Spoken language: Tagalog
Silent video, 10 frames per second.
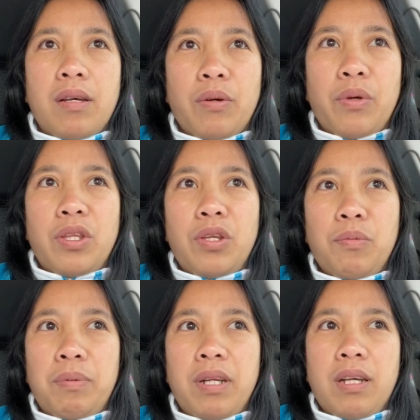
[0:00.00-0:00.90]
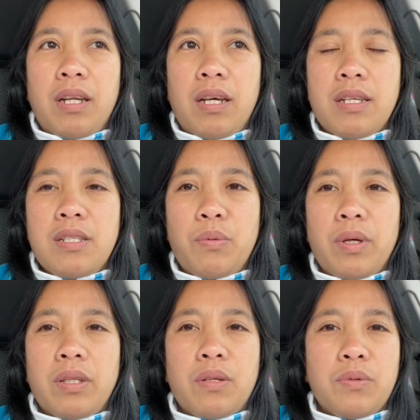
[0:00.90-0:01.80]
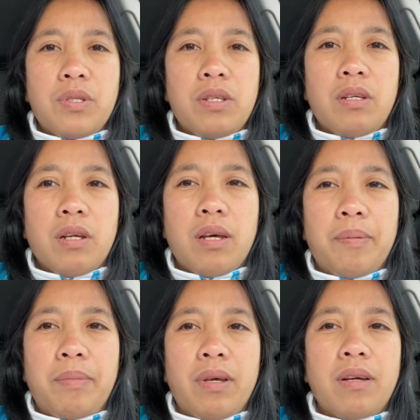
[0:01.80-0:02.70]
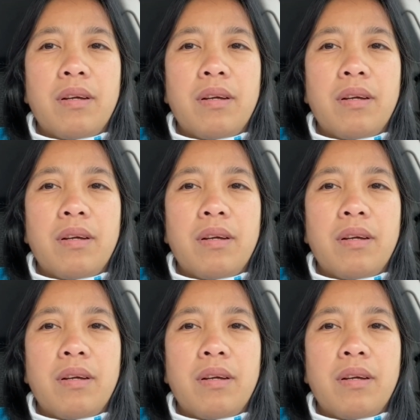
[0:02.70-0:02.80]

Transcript: Kung hindi nyo pa nakilala si Wata Rusi, grabe.